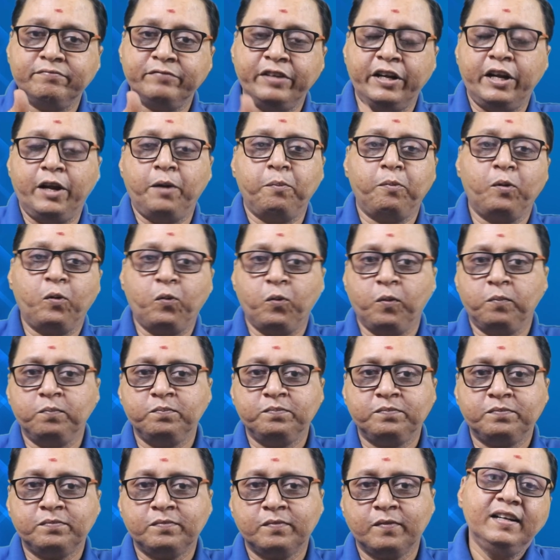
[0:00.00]
வெற்றி பெறுவோம்
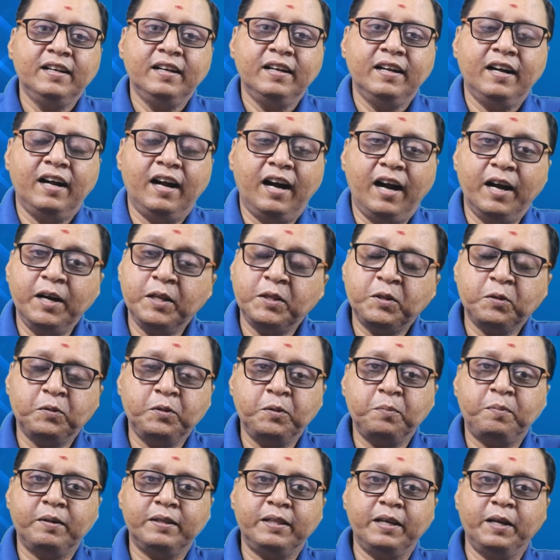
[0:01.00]
அடுத்து
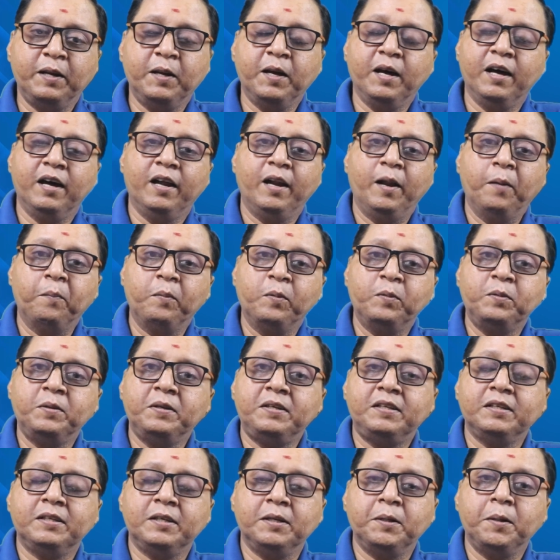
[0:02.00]
வந்து பார்த்திங்கன்னா நம்ம
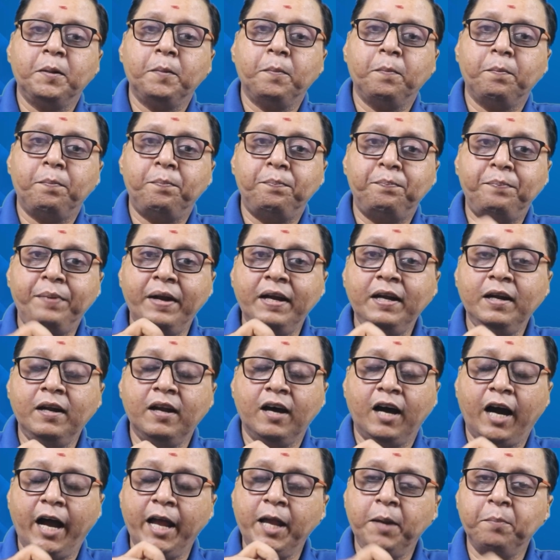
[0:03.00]
வந்துட்டு பெண்
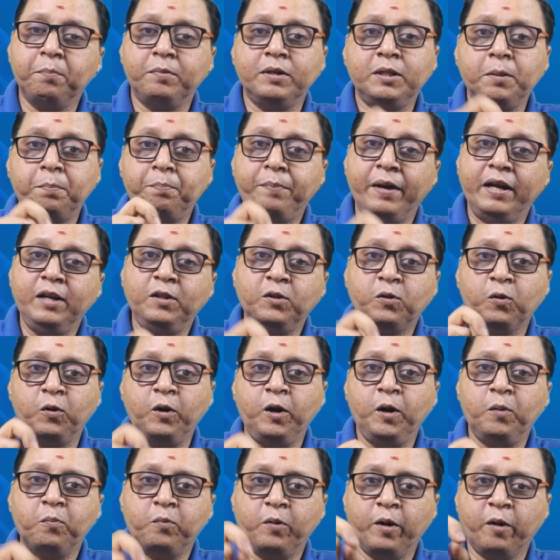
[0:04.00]
ஐம்பது பெண்
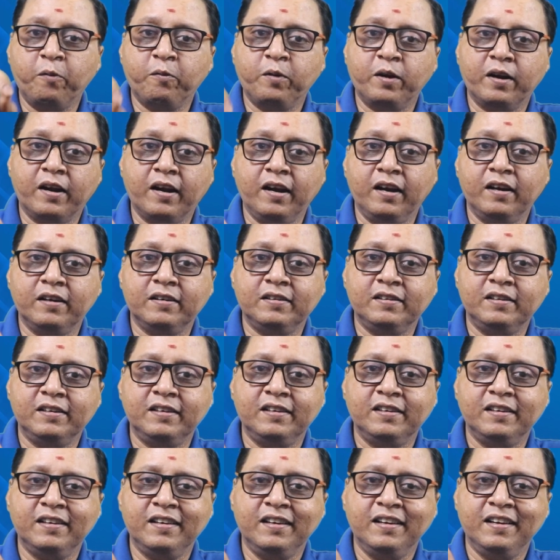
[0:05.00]
தொழில் முனைவர்கள்
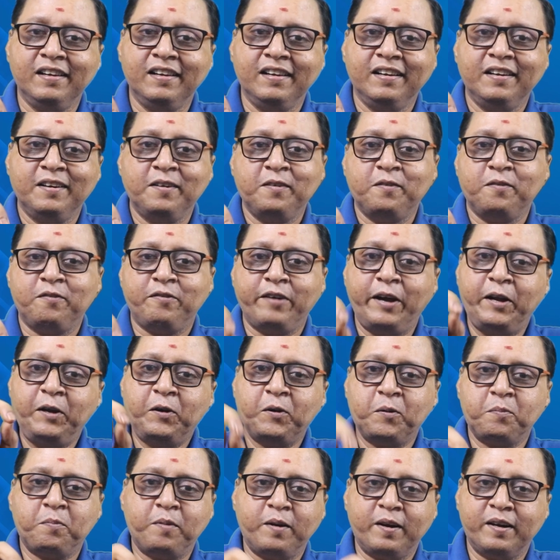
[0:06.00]

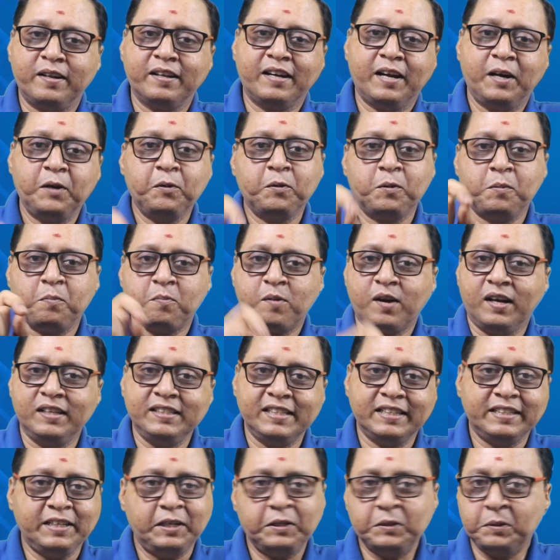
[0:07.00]
ஃபைண்ட் அவுட் பண்ணுறதுக்கான ஒரு
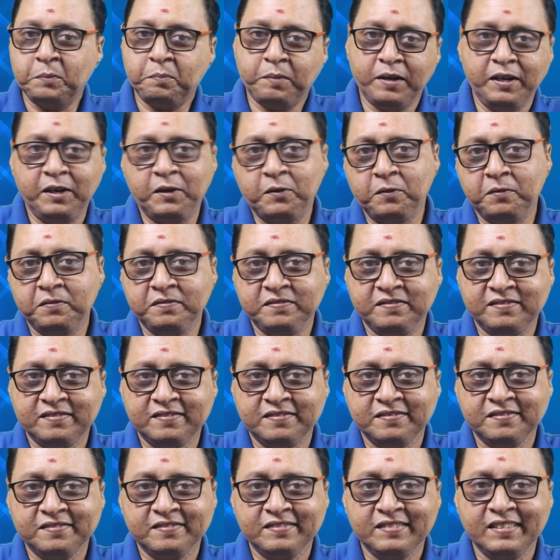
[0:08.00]
ப்ராஜெக்ட் எடுத்து பண்ணுறோம்
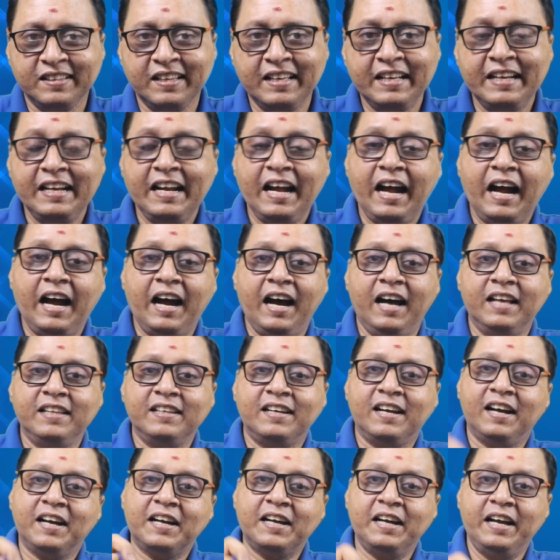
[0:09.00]

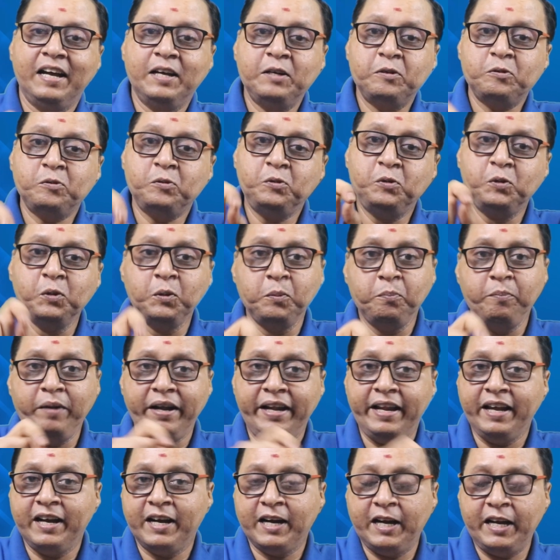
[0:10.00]
அதுக்காக ஜூம்
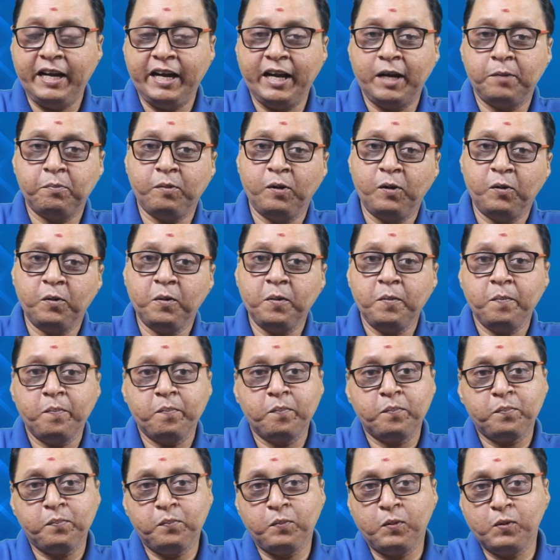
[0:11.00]
மீட்டிங் கண்டக்ட் பண்ணோம்
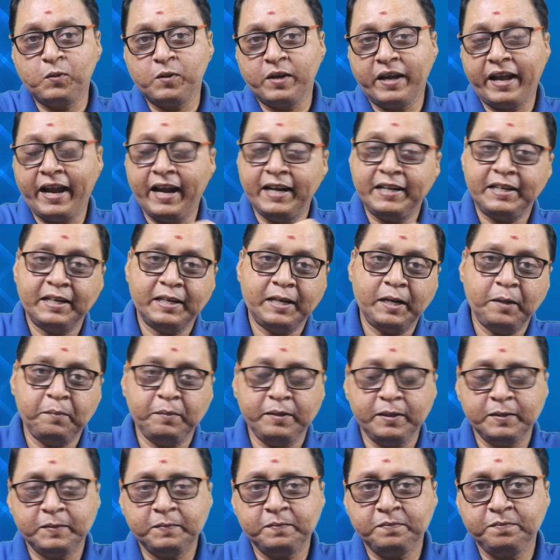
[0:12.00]
போன
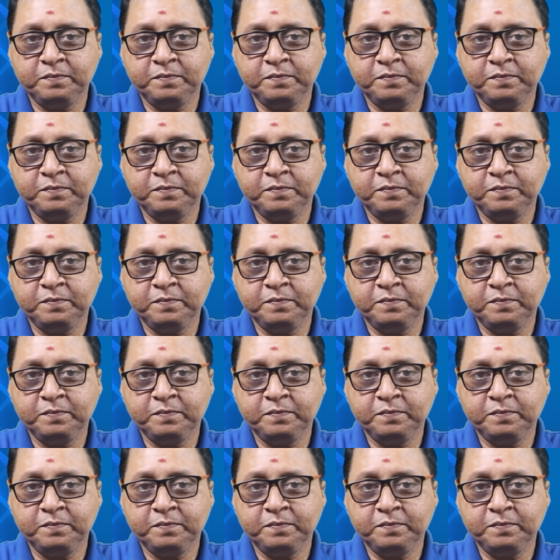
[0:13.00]
ஞாயிற்றுக்கிழமை